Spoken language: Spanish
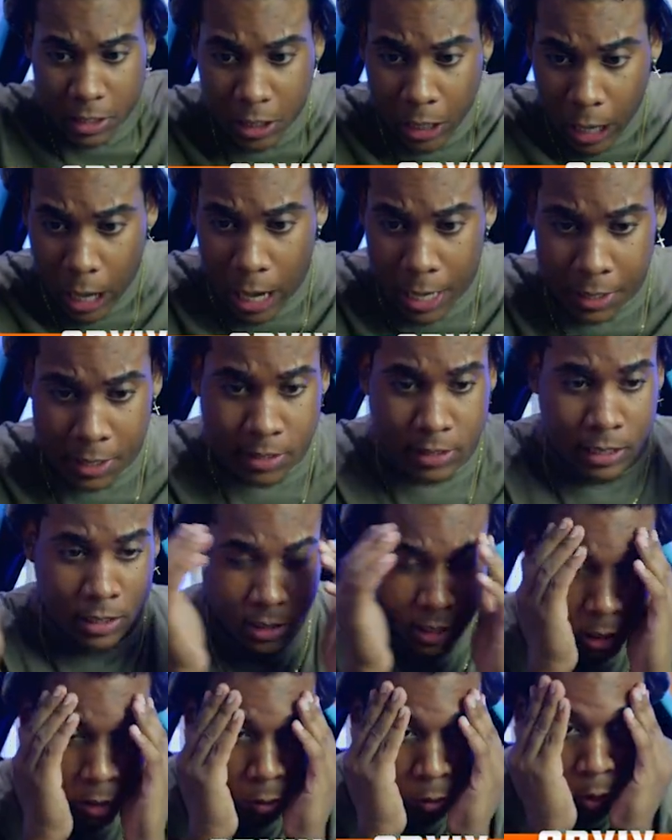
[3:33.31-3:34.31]
¡Ay, está
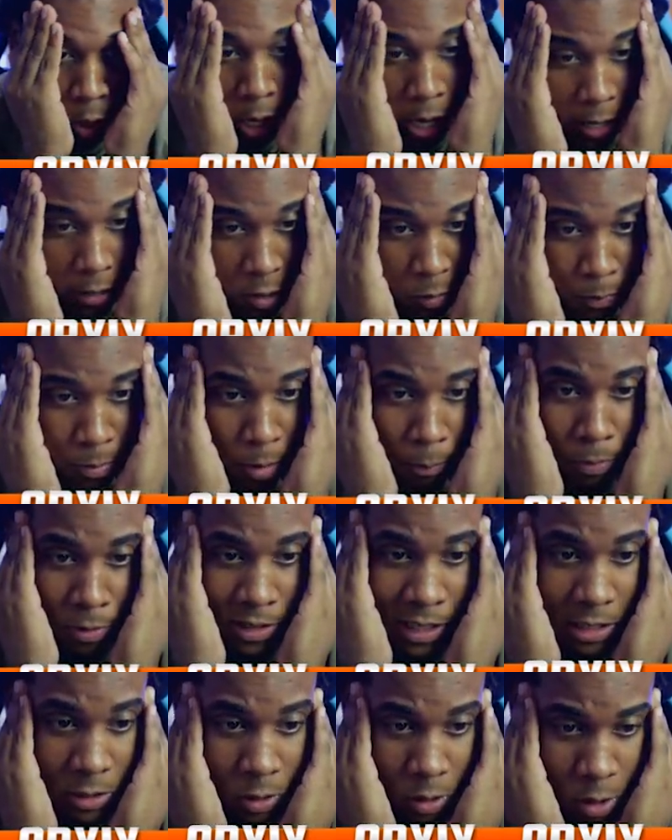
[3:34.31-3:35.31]
chico ¡Ay, Dios mío, pues
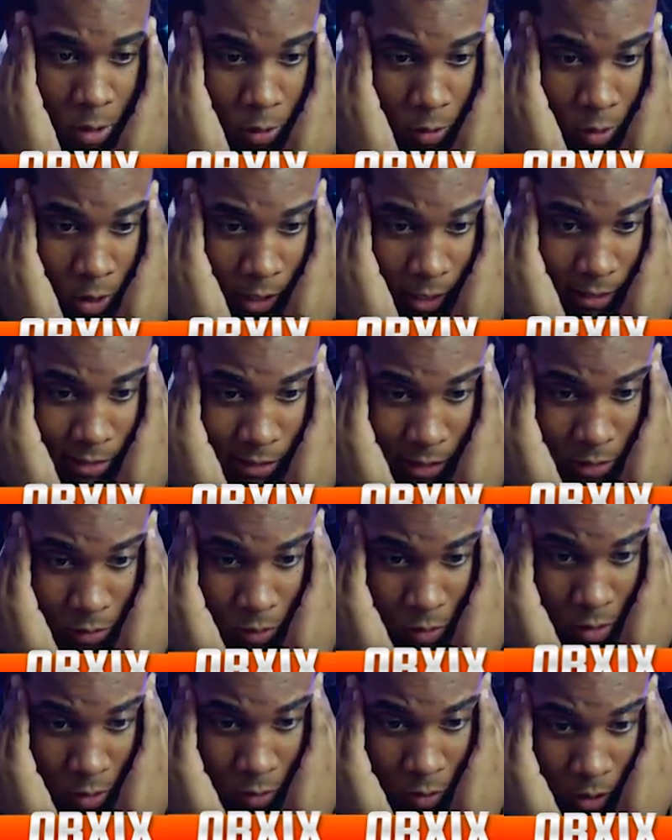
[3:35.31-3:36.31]
está sordo! ¡Está
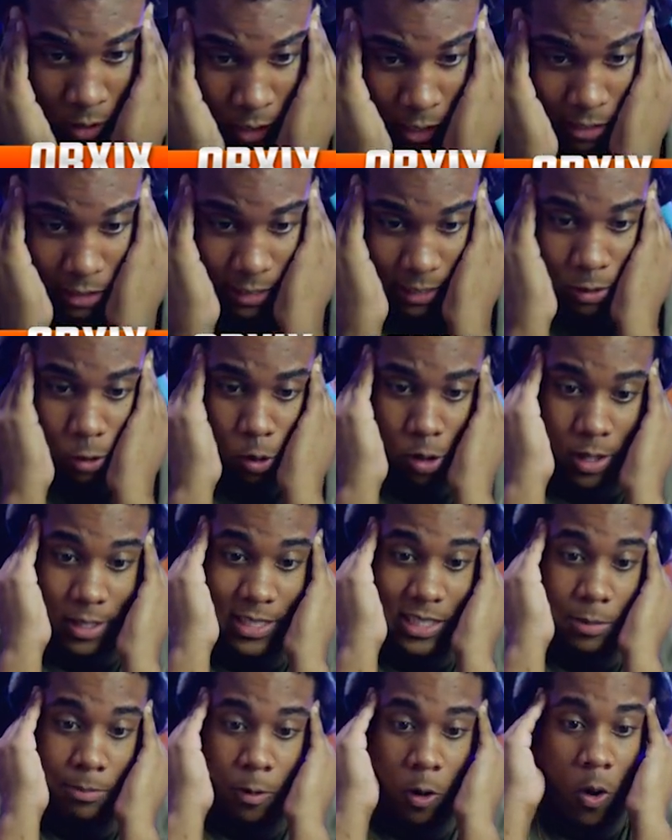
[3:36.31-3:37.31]
sordo! ¡Está
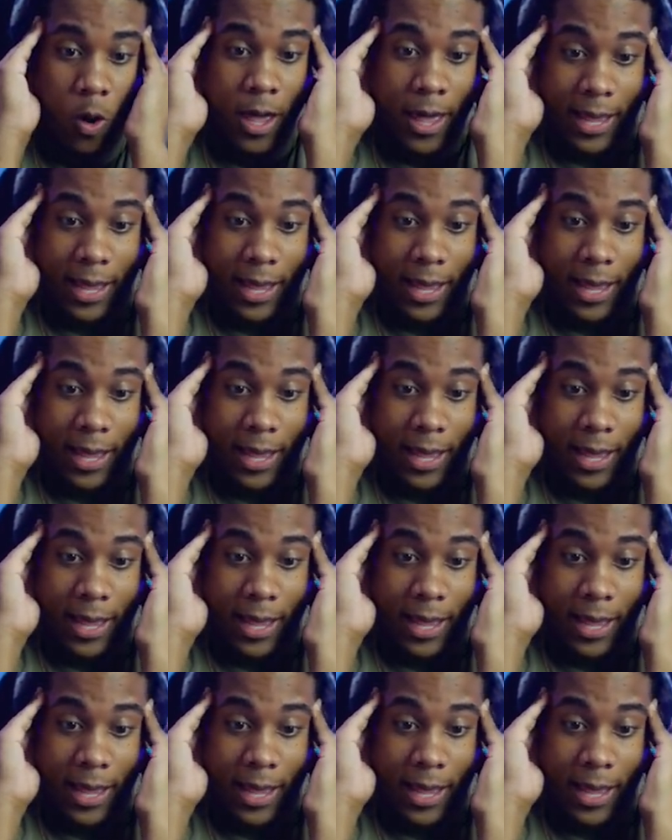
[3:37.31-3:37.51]
sordísimo!